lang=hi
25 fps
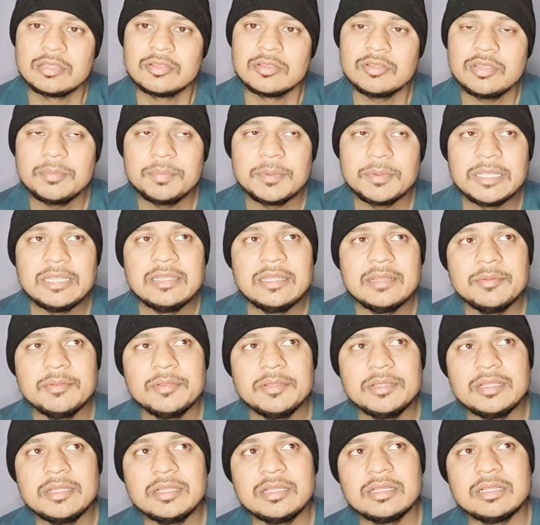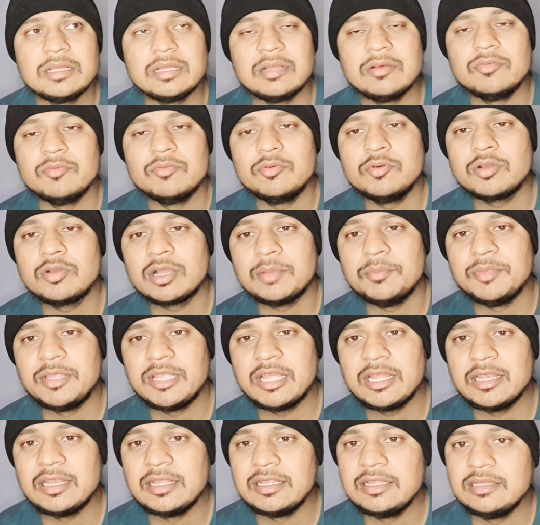क्योंकि बंदे में वो
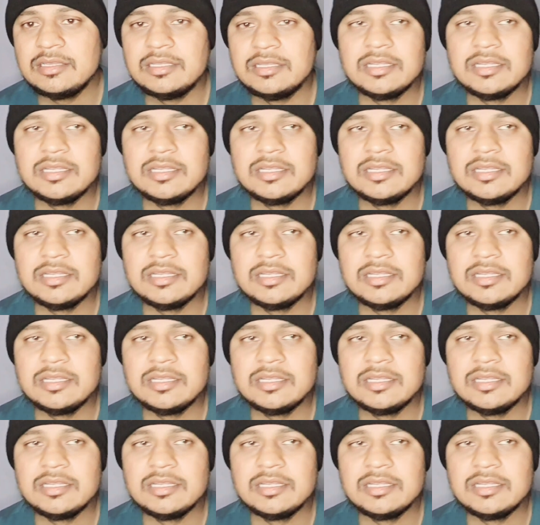कमियां नहीं